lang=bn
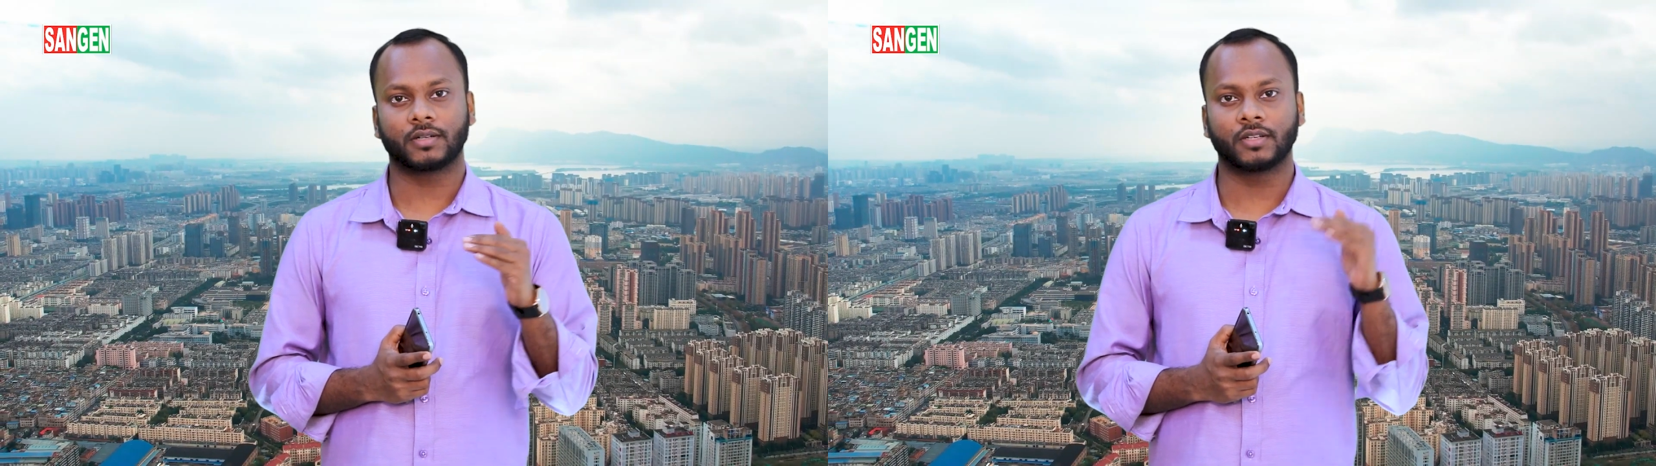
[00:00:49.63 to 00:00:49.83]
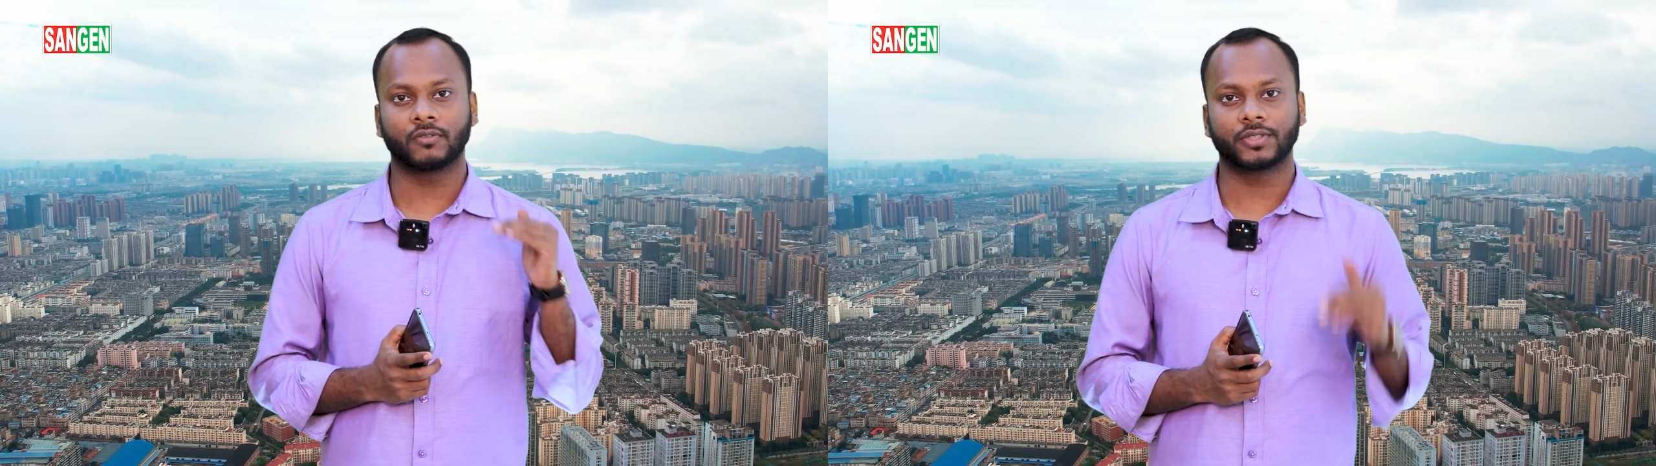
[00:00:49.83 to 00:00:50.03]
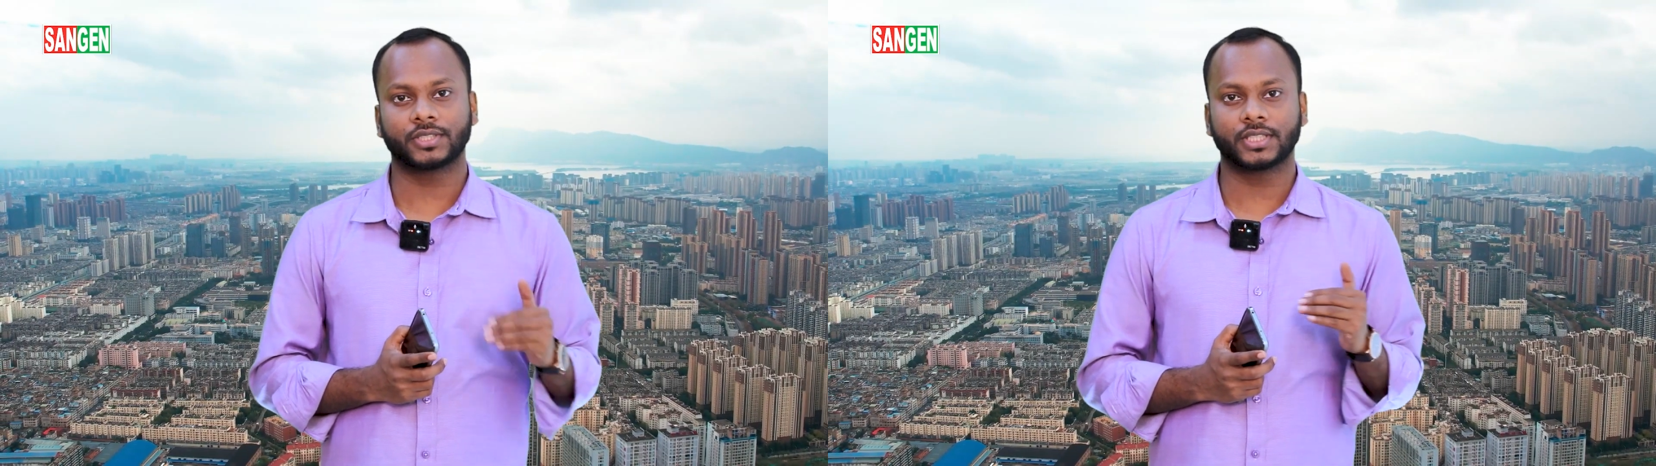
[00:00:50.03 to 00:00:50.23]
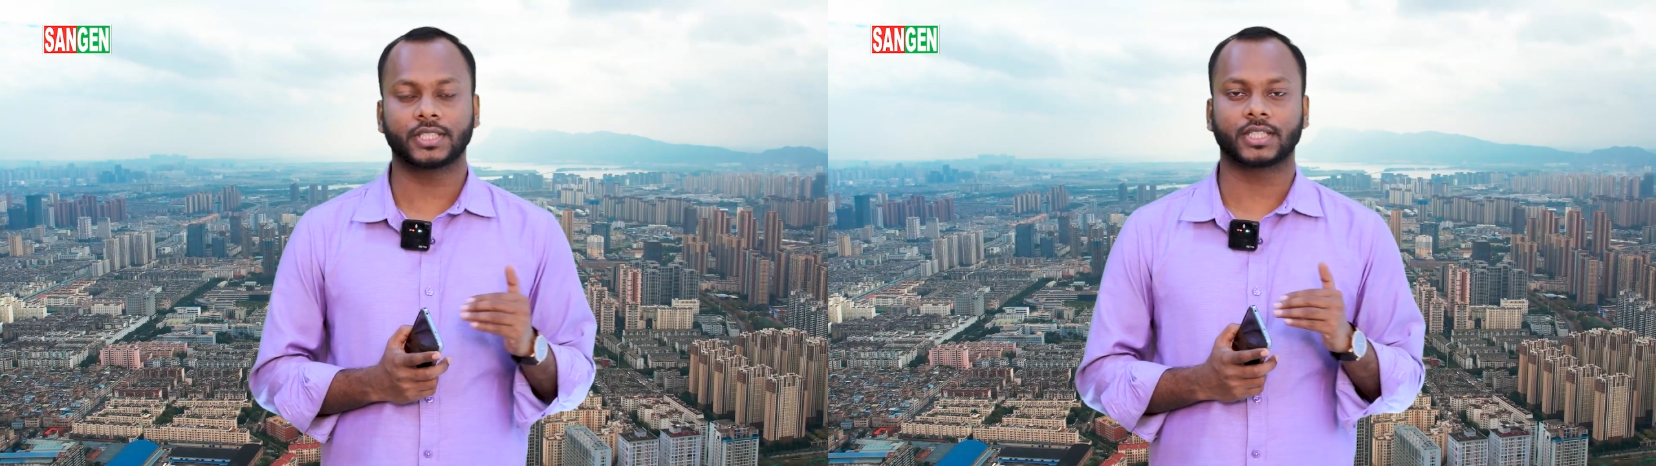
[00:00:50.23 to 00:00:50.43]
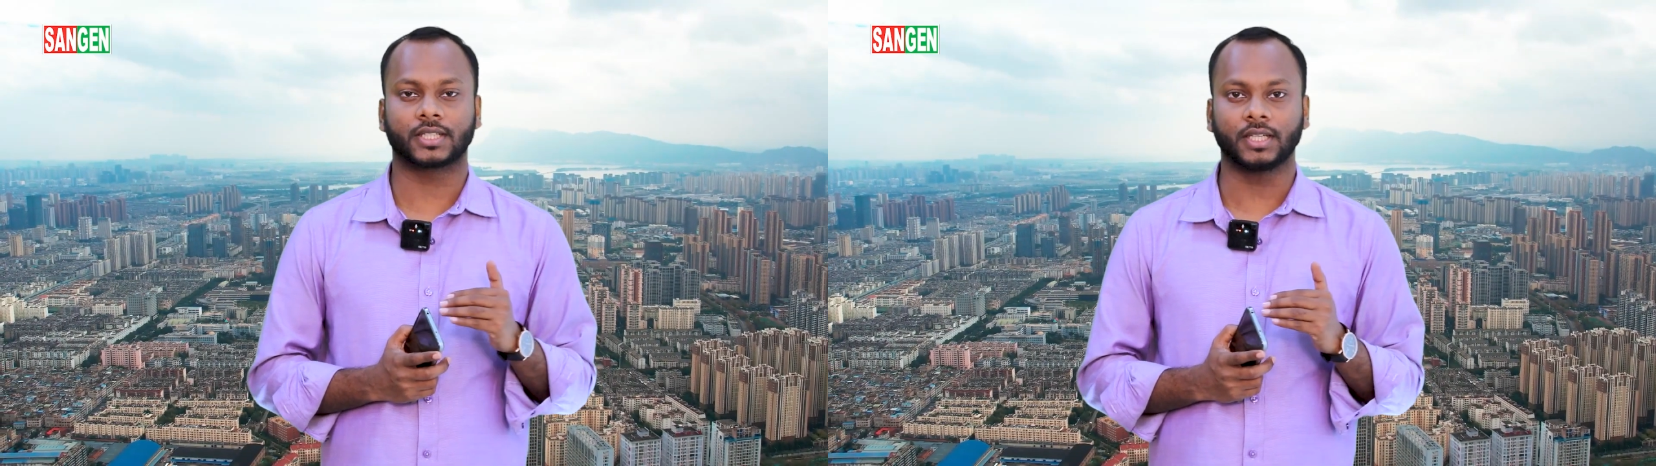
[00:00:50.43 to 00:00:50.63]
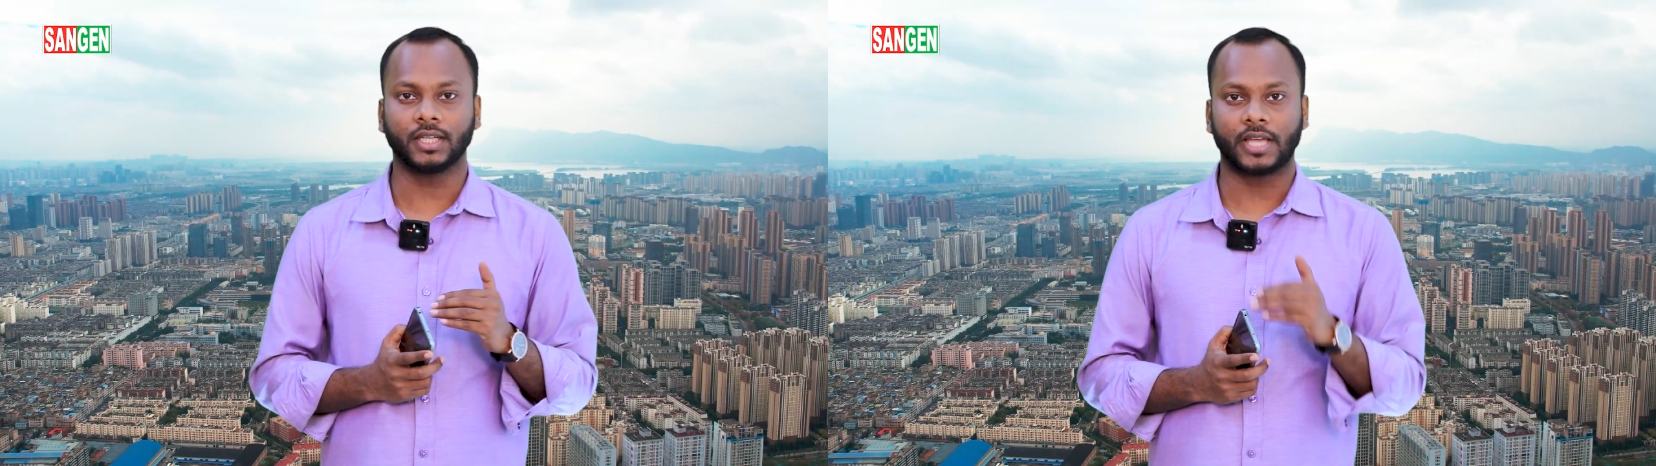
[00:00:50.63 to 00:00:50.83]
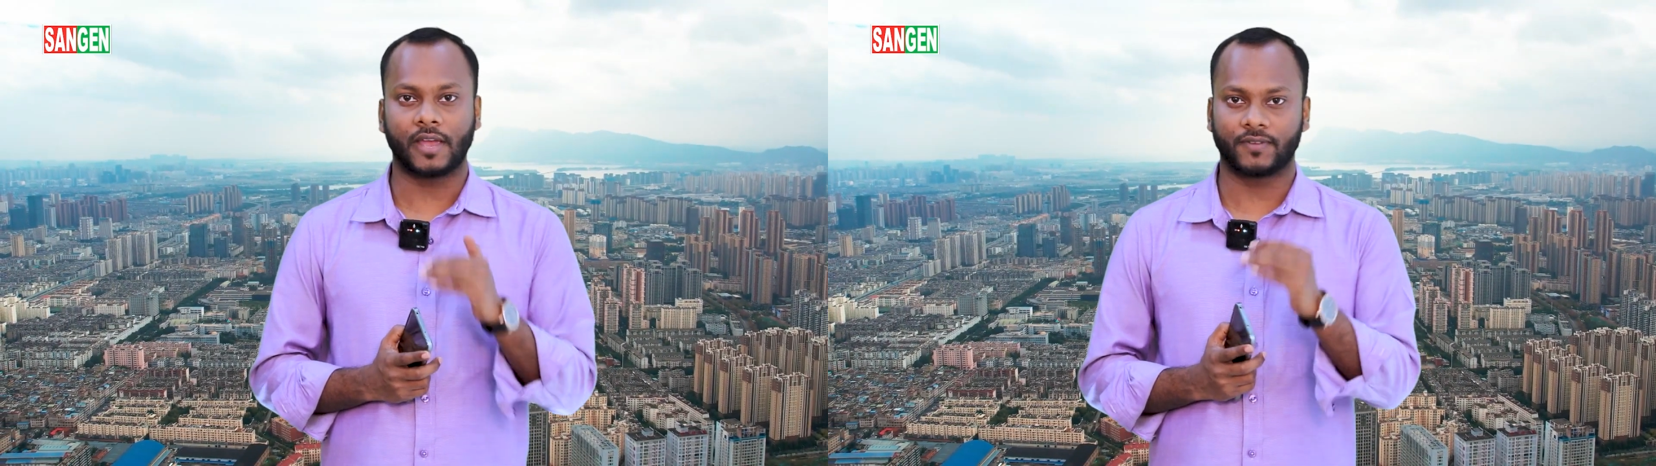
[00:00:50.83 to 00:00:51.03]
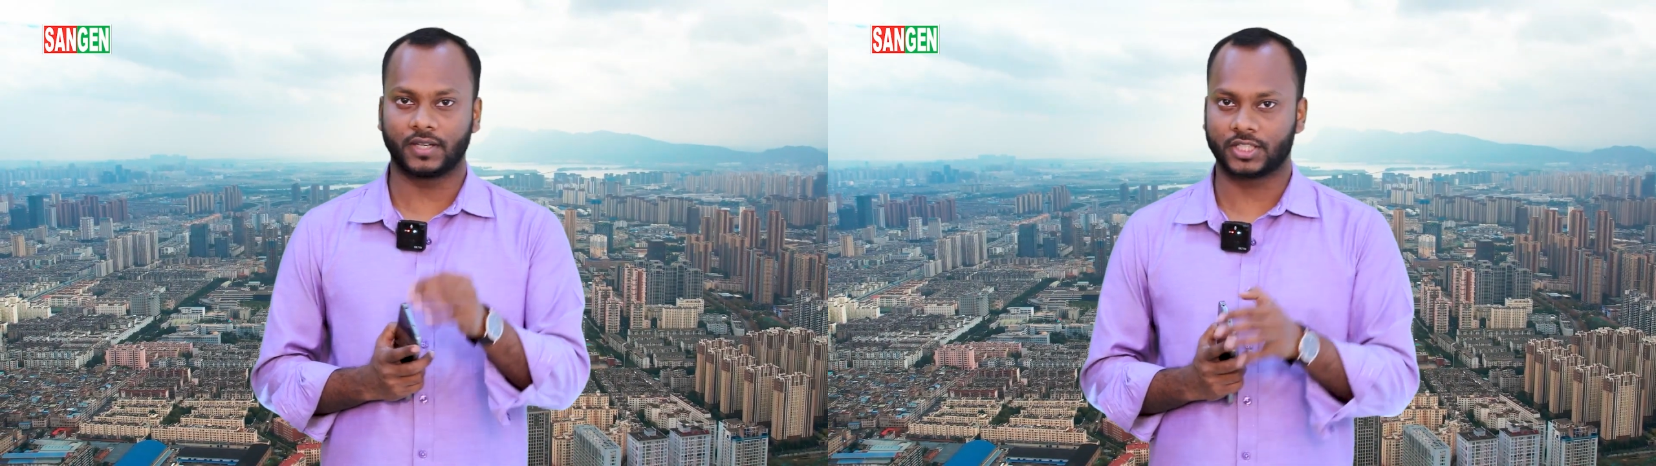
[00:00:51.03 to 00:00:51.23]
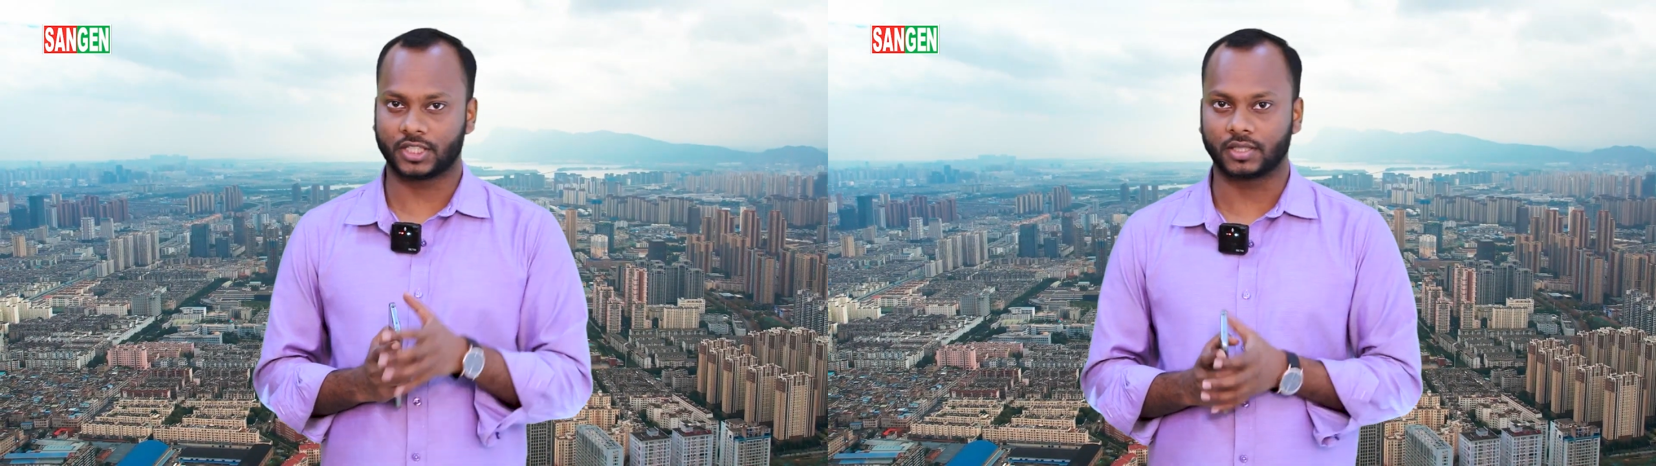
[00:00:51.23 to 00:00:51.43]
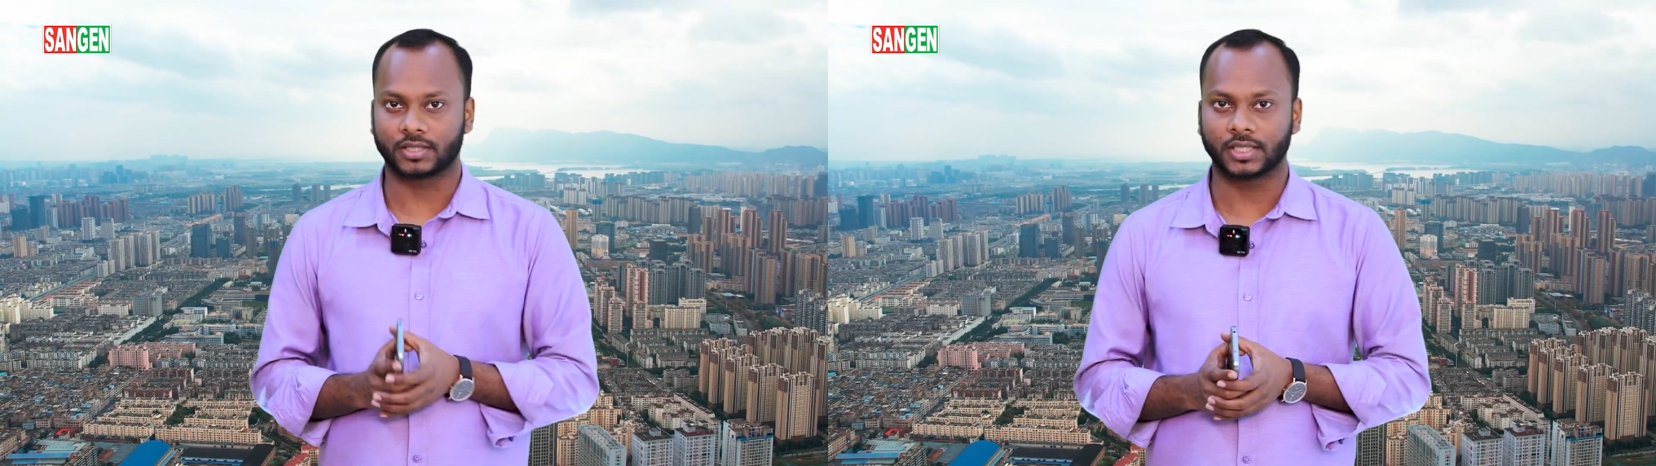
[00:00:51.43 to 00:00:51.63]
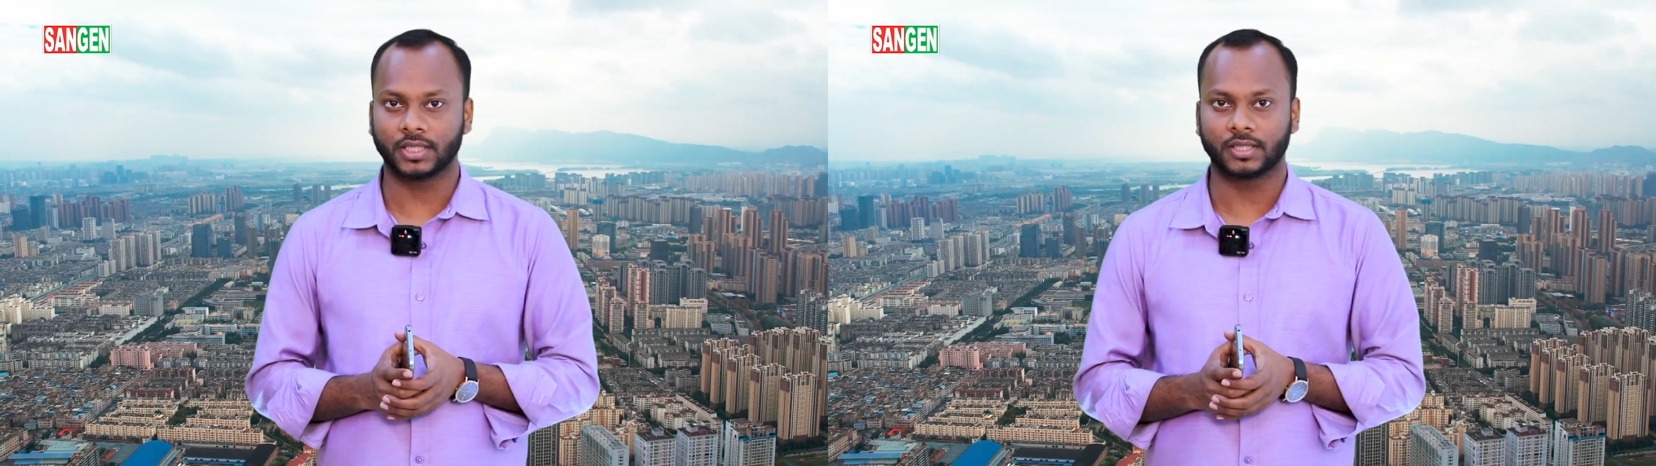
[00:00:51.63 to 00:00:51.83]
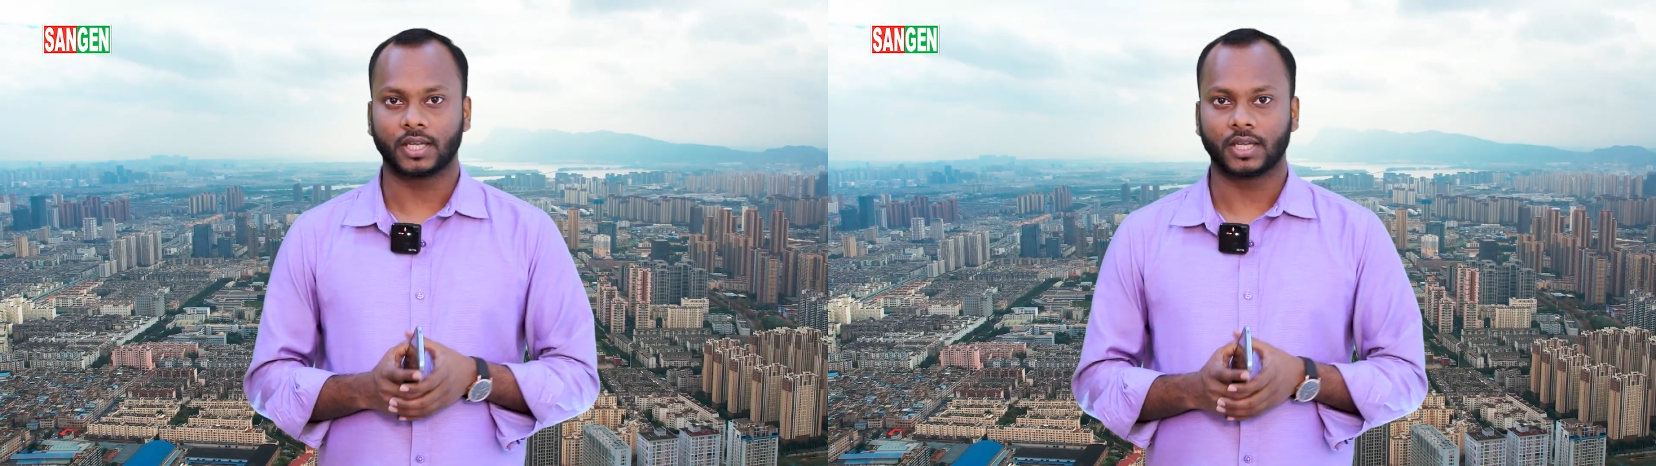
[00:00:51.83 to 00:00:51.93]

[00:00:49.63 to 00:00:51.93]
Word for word: ইউনিভার্সিটির সাথে অ্যাফিলিয়েশন আছে